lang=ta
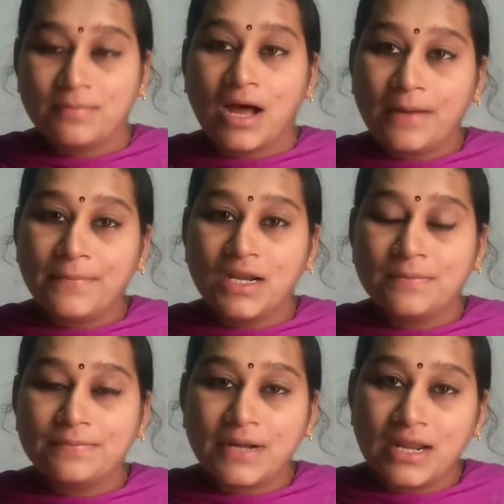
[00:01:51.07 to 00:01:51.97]

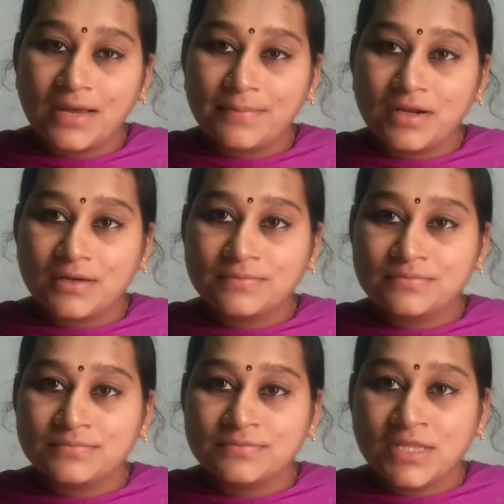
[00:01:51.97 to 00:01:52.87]
மாம்பழம் பலாப்பழம்
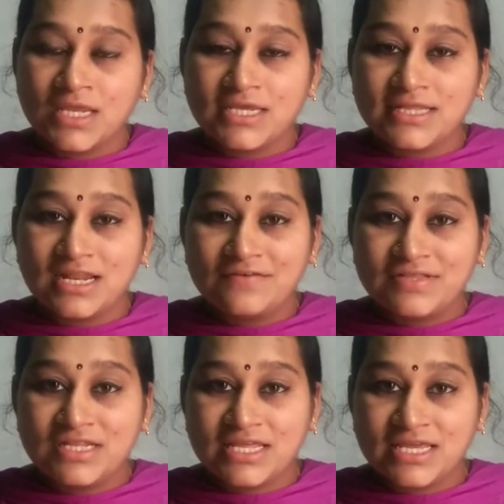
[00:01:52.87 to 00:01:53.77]
இதெல்லாம்
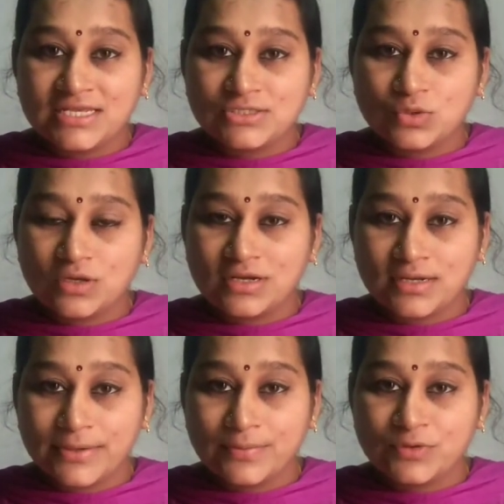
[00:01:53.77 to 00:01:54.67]
வந்து நீங்கள் சுகர்
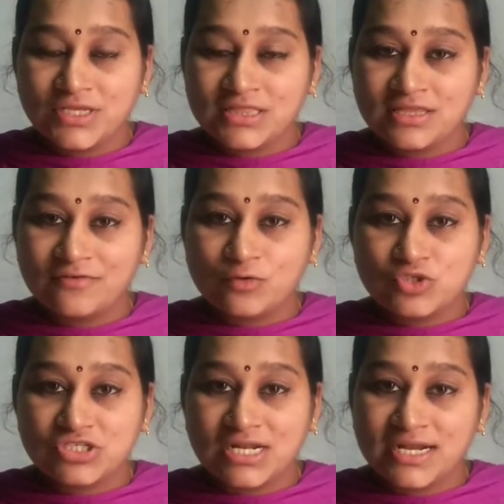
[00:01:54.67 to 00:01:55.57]
இருக்கும்போது இந்த
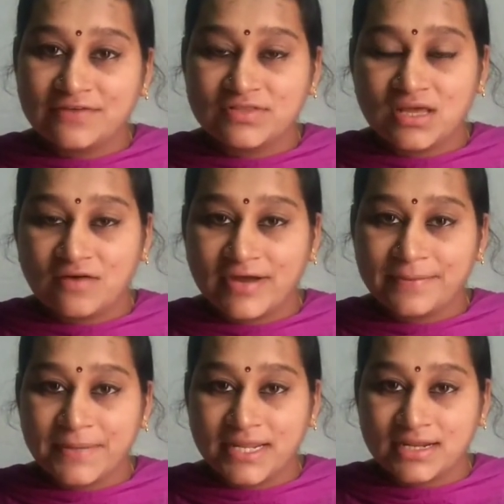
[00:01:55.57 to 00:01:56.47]
ஃப்ரூட்ஸ் எல்லாம் நீங்கள் வந்து
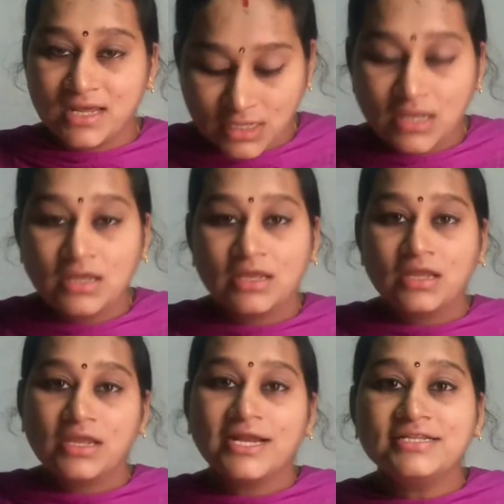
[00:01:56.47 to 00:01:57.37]
அவாய்ட் பண்ணிக்கலாம்
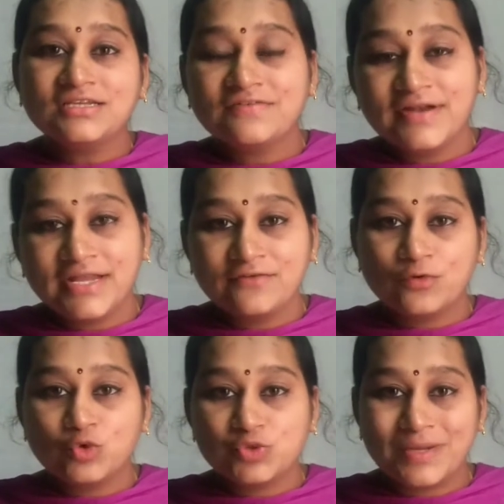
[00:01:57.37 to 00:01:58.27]
எடுத்துக்க வேண்டிய
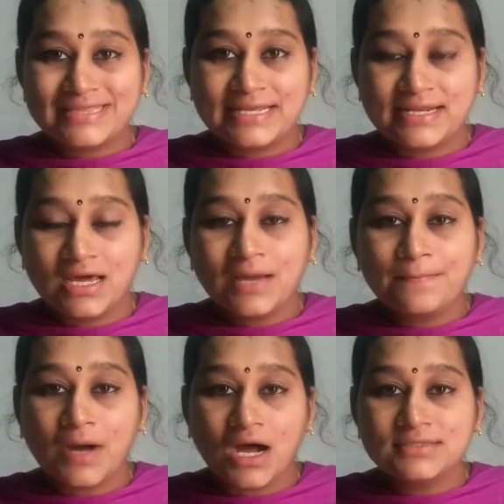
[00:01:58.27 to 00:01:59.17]
ஃப்ரூட்ஸ் பார்த்தீங்கன்னா
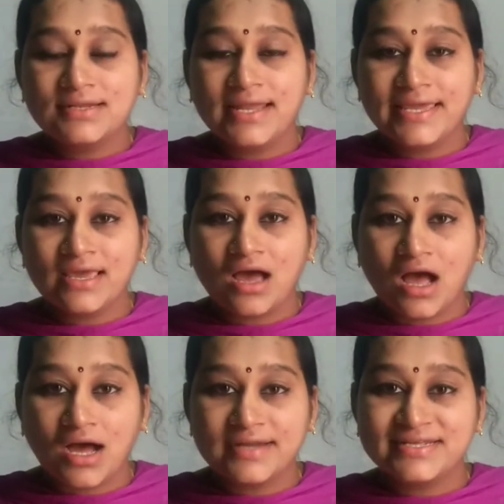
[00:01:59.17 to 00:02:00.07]
மாதுளை
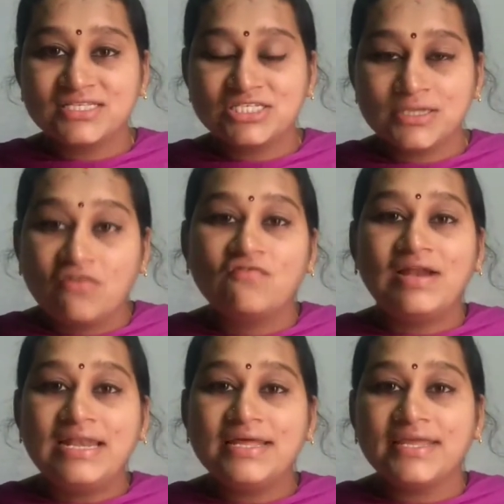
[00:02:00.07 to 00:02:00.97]
ஆரஞ்சு
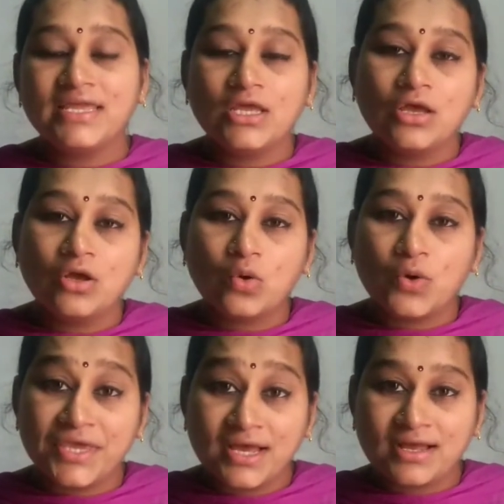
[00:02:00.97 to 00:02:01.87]
வெள்ளரி
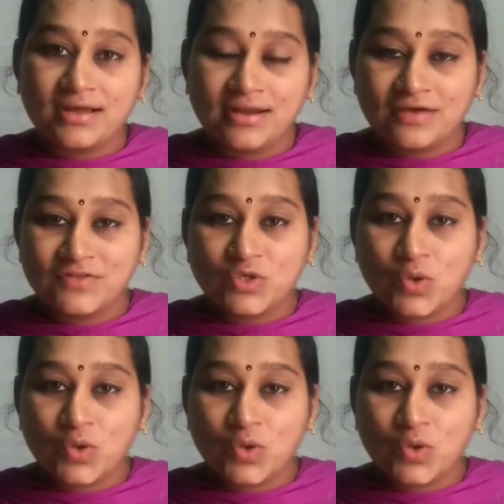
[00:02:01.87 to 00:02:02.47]
கொய்யாக்காய் நான் வந்து